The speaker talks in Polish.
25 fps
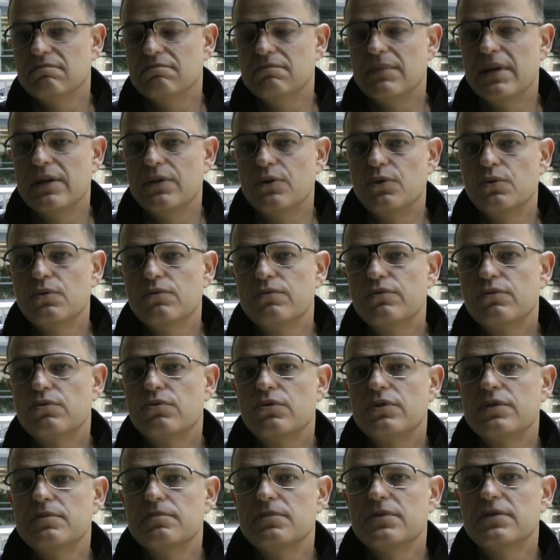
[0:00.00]
mediów, w
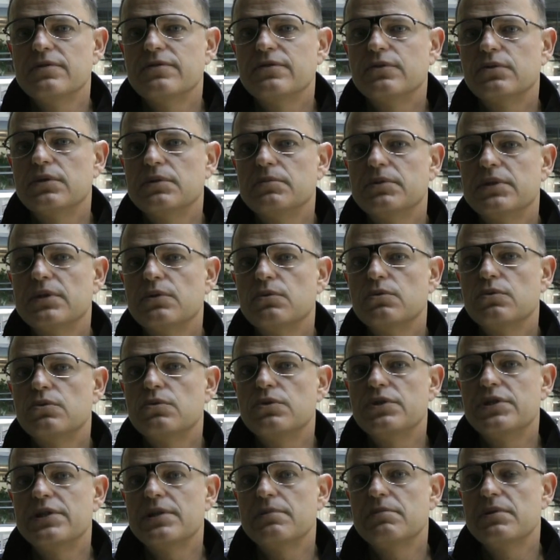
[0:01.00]
którym, w którym
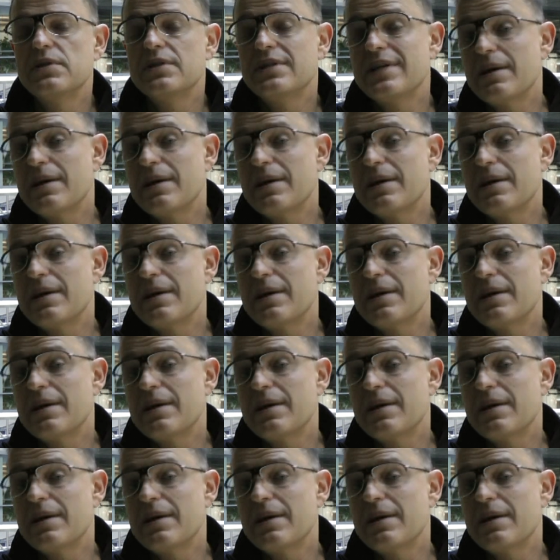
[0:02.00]
kierunku idziemy.